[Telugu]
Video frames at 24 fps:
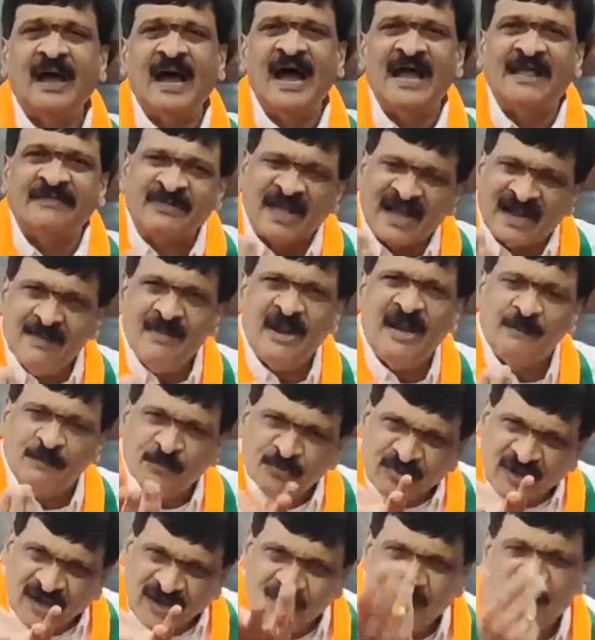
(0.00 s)
ఆ సగం
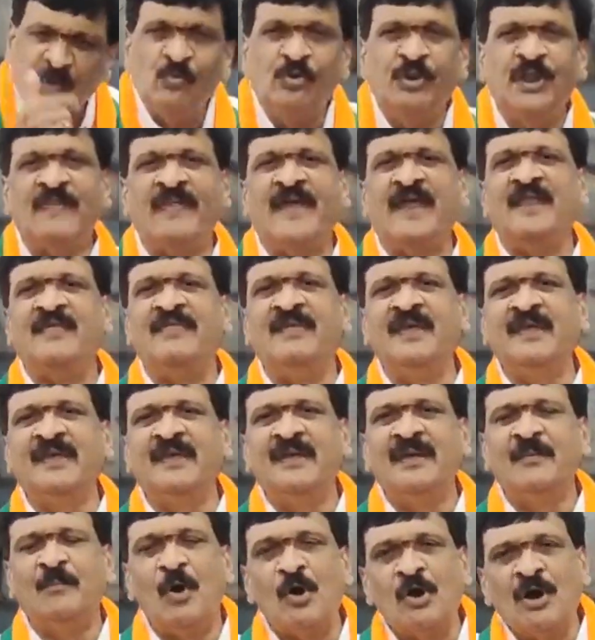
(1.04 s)
ఏడుపు సగం నవ్వు ఉన్నది ఆయనది
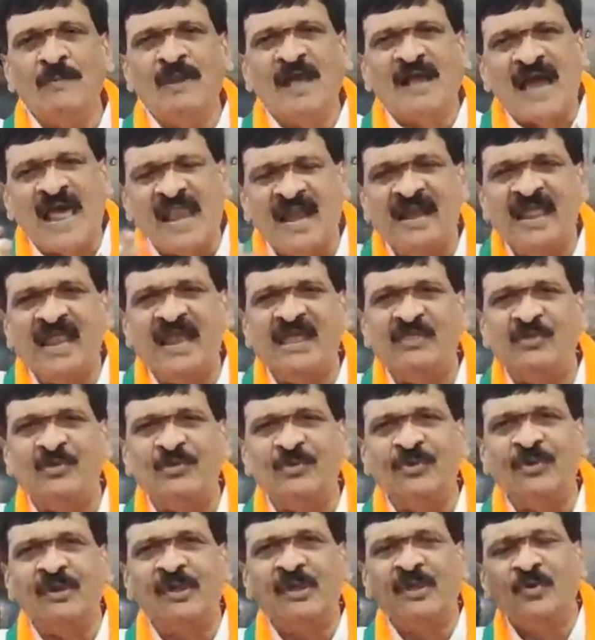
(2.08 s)
ముఖంలో కలనే లేదు
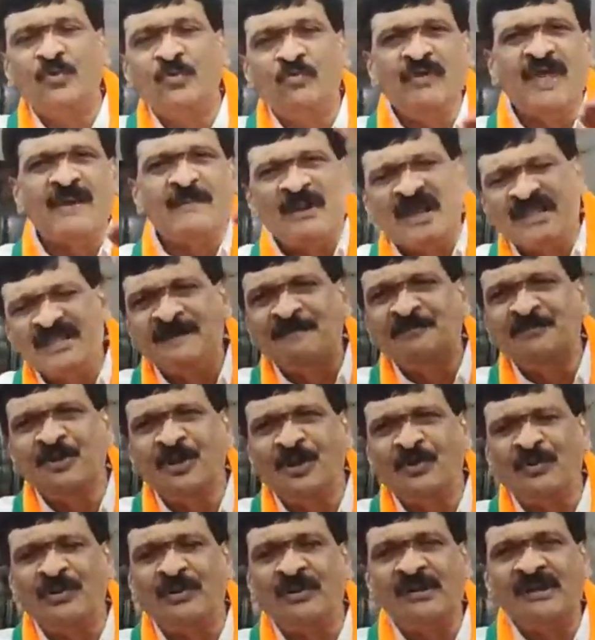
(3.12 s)
నువ్వేం రా
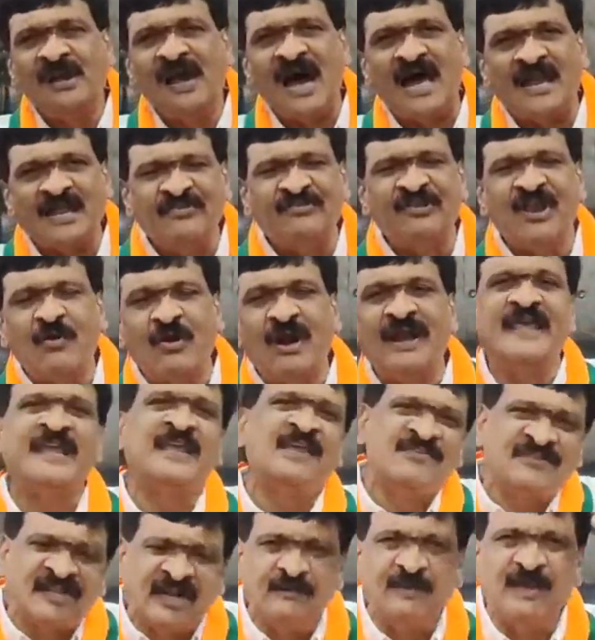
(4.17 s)
చెప్తున్నావు హరీష్ రావు గారు
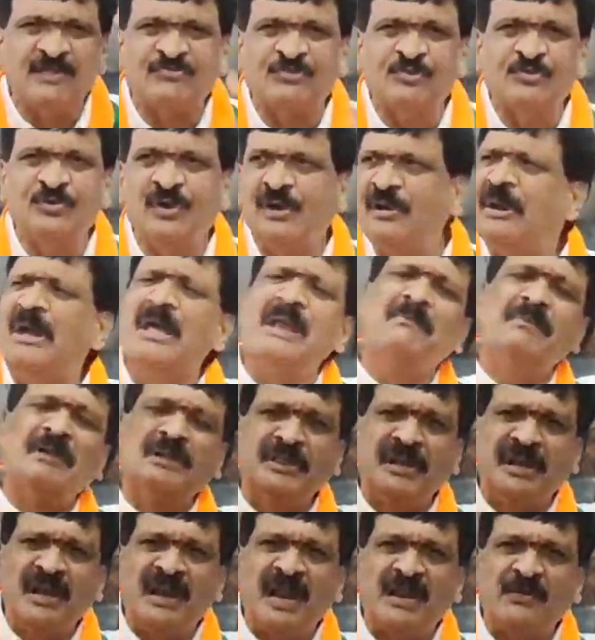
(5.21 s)
ఎక్కిస్తాడు మస్తు
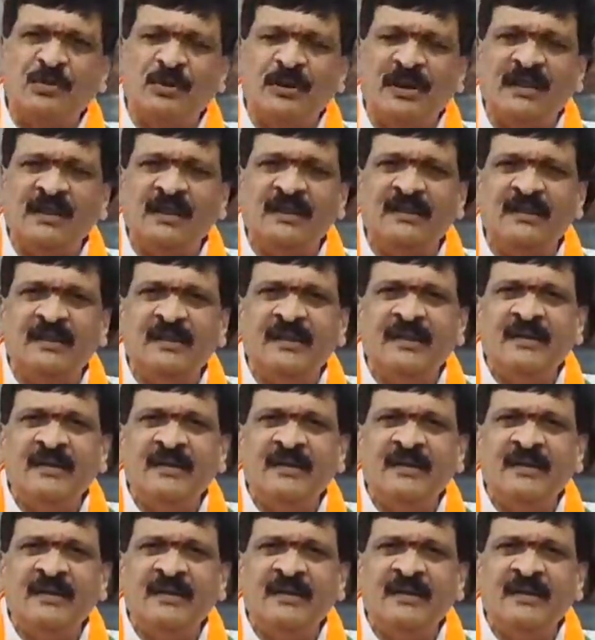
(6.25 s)
అగ్మంతో నన్ను రాదు